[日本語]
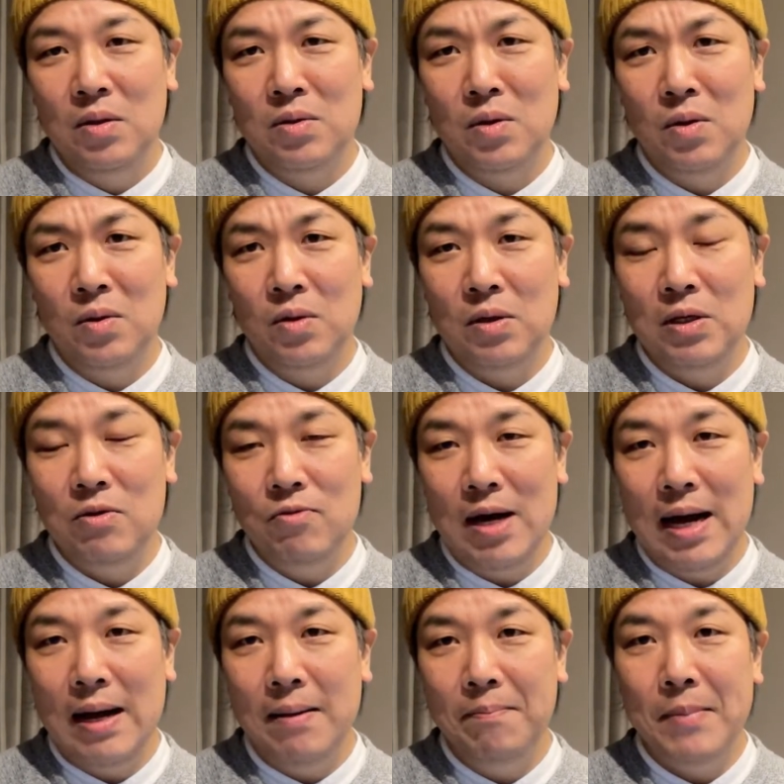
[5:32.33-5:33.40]
その時
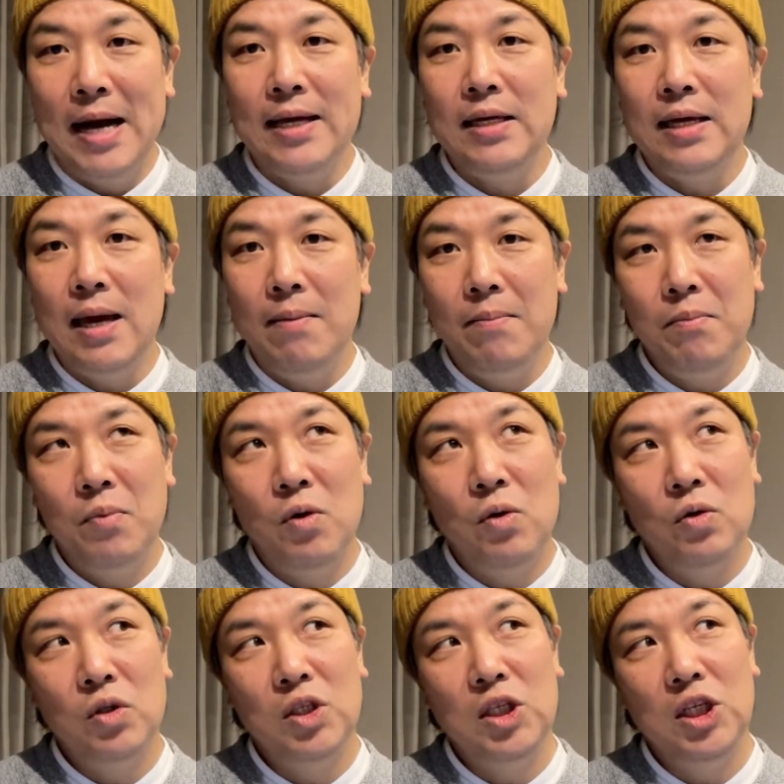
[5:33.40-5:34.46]
は、まん延
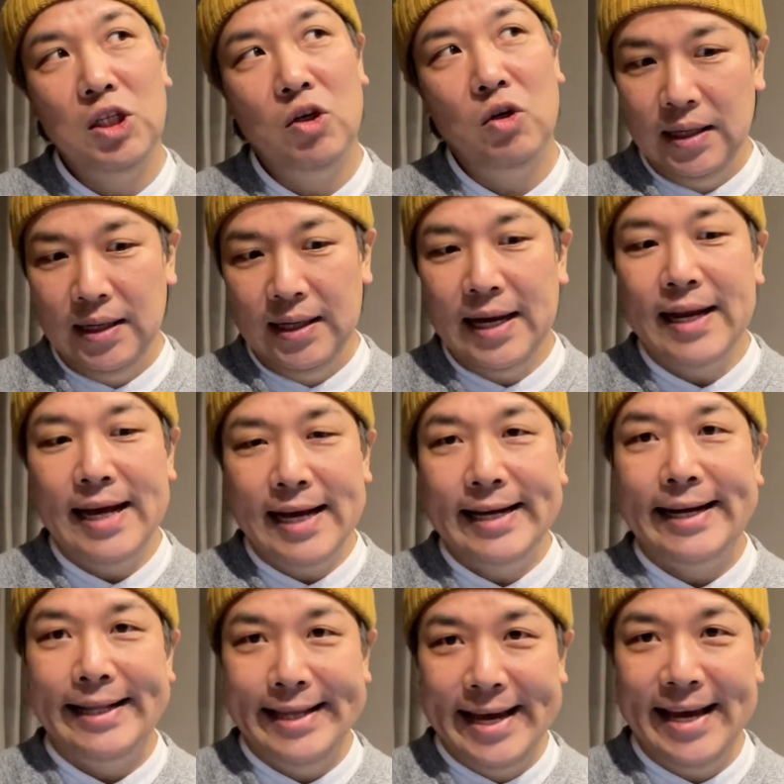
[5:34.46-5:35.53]
防止のかな
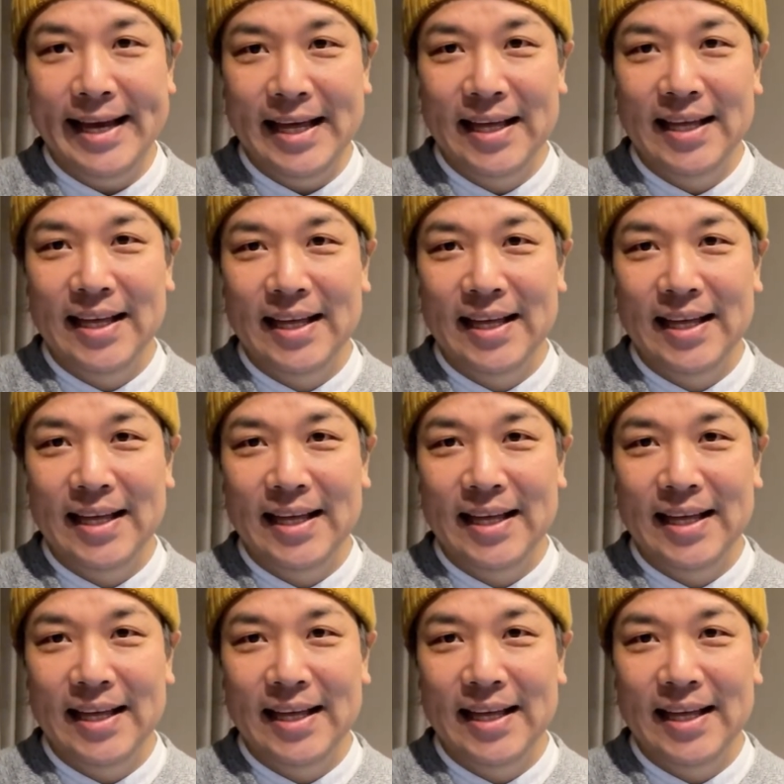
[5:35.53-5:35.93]
んかで、